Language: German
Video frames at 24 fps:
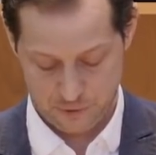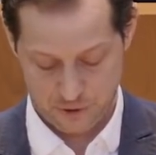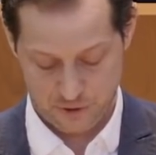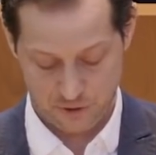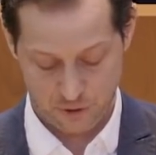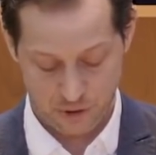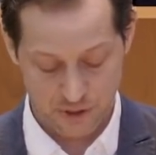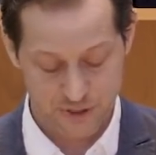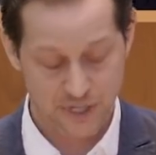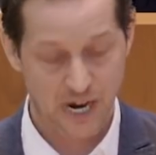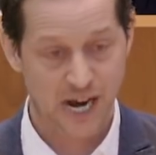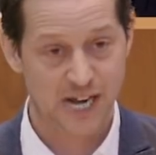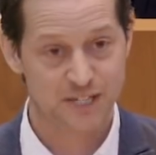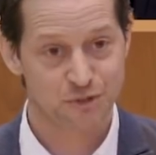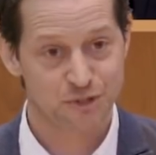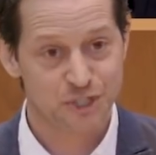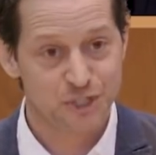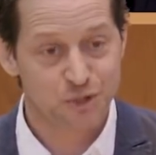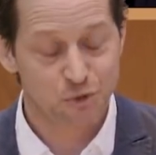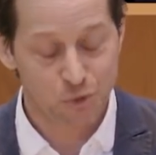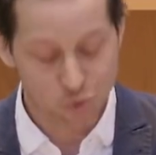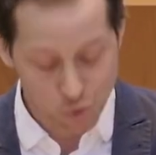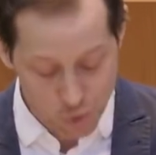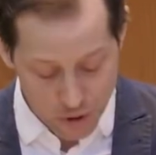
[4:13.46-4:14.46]
Es sollte also
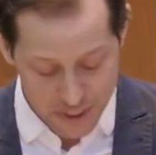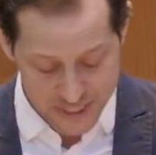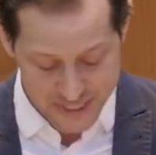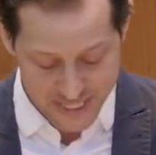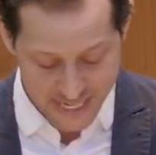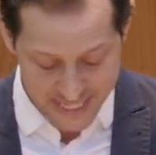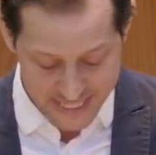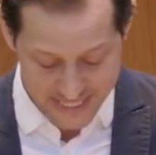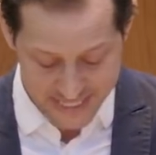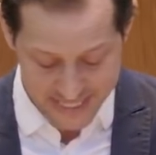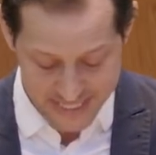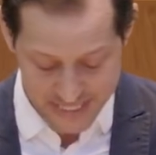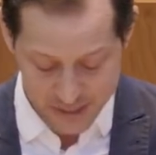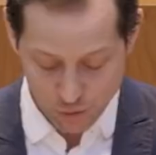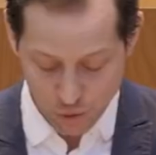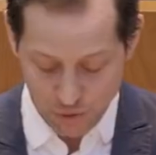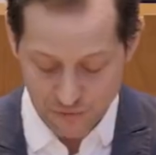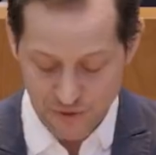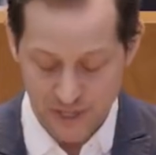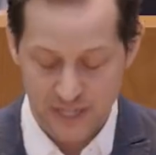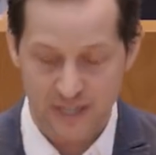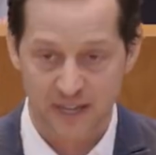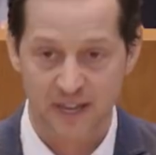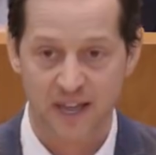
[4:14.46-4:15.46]
nicht ursächlich
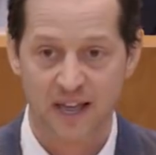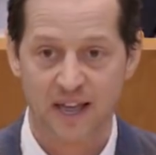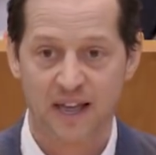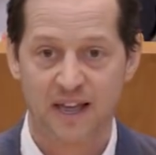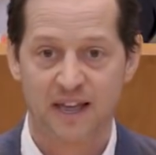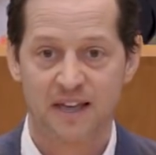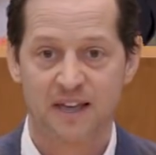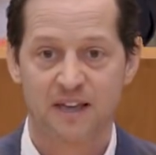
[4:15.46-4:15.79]
nur wegen